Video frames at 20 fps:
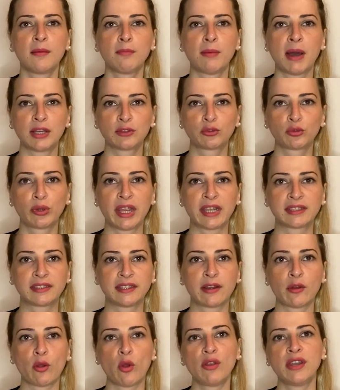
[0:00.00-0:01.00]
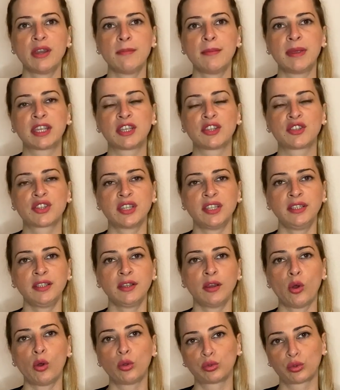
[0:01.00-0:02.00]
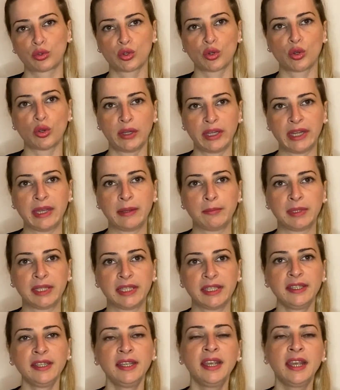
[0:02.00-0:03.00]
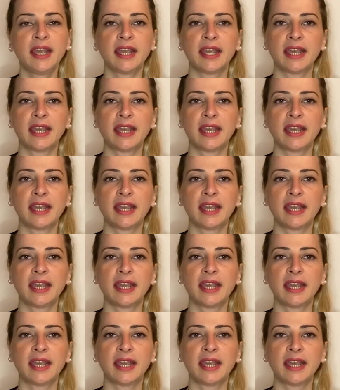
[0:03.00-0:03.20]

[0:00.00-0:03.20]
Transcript: mağduriyetleri önlemek için oldukça önemli.